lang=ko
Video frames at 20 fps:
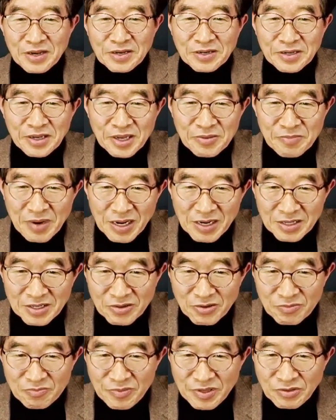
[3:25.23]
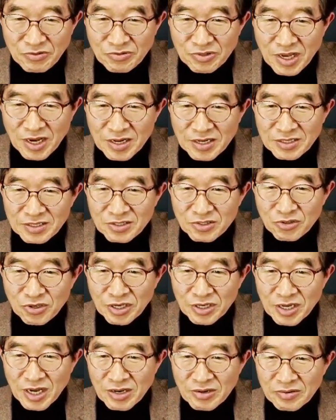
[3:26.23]
그의 말대로 민주당은
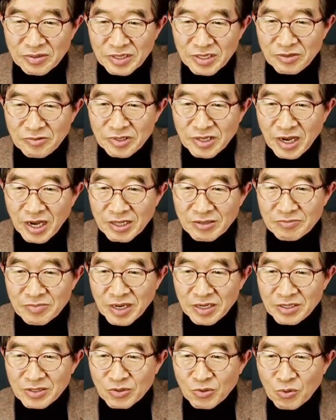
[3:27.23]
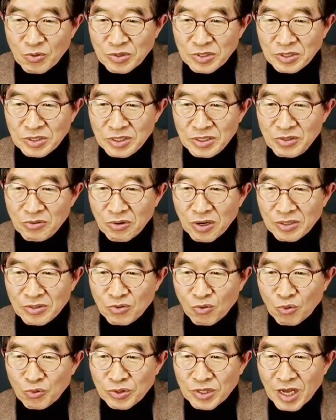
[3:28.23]
최강욱 의원이 한 말이 동전을
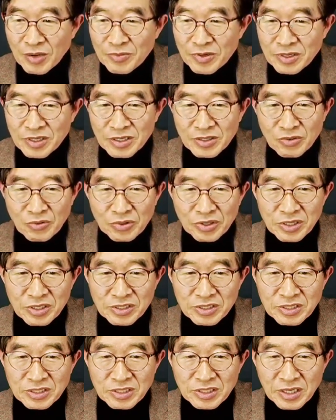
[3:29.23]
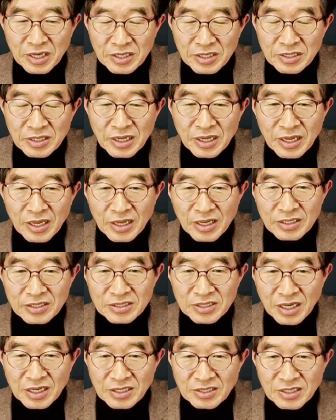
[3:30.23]
이용한 돈 따먹기 놀이를 지칭하는
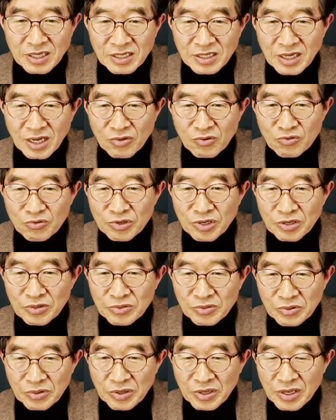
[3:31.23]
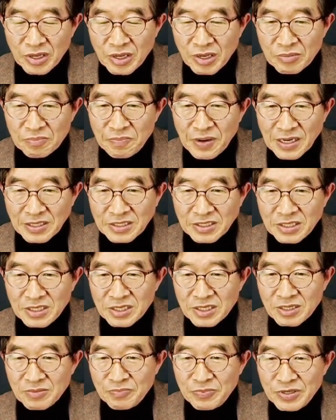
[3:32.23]
짤짤이라고 우겼고
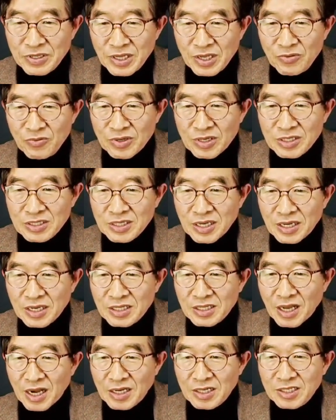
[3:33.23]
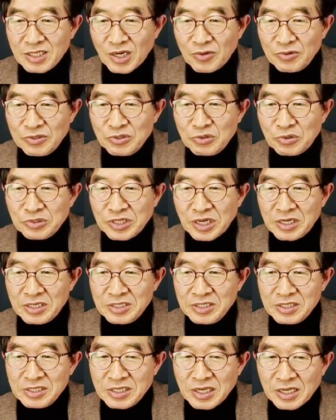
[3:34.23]
박지연 비대위원장이 당 차원
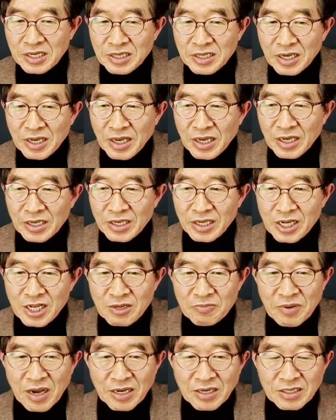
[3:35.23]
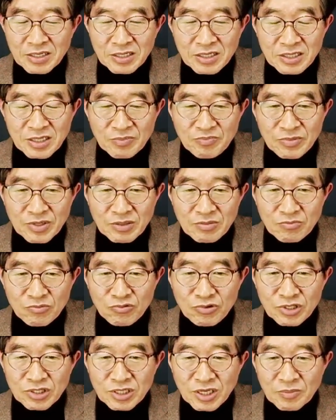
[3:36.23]
조사를 지시하자 1만 건이 넘는
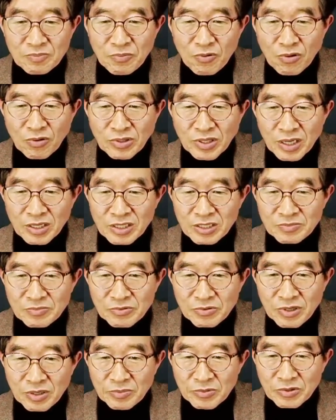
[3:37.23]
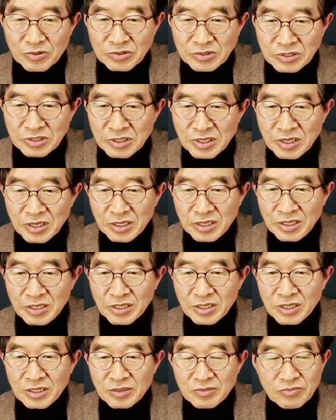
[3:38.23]
문자 폭탄을 보냄으로써
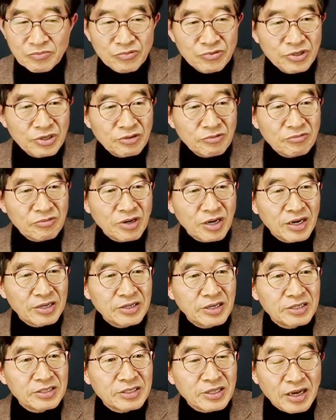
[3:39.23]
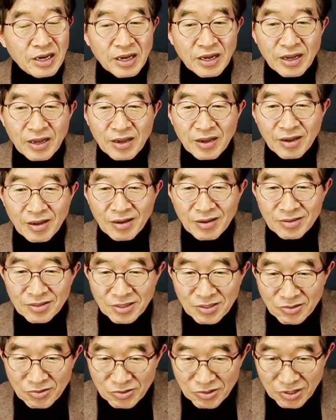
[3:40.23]
이를 무력화하려 했다.
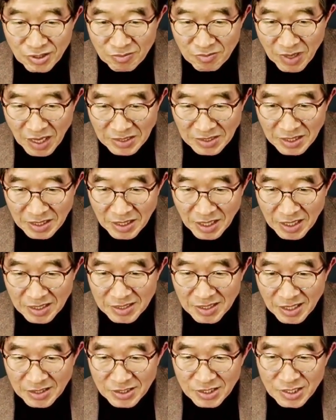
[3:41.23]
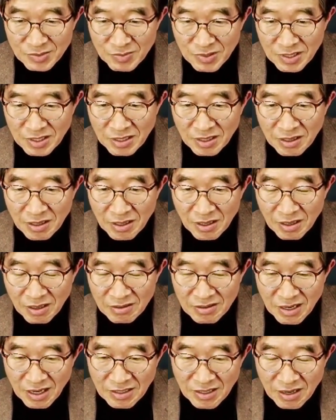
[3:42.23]
여기도 지금 마찬가지지 않습니까?
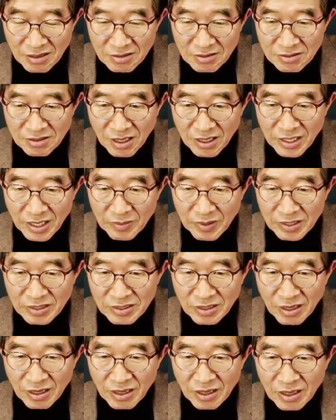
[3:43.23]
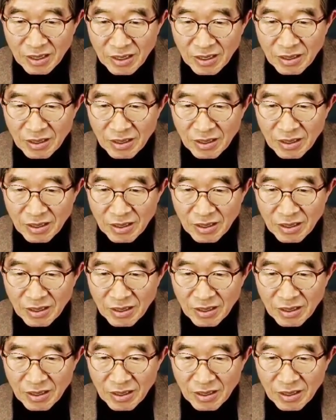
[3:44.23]
야당을 탄압한다.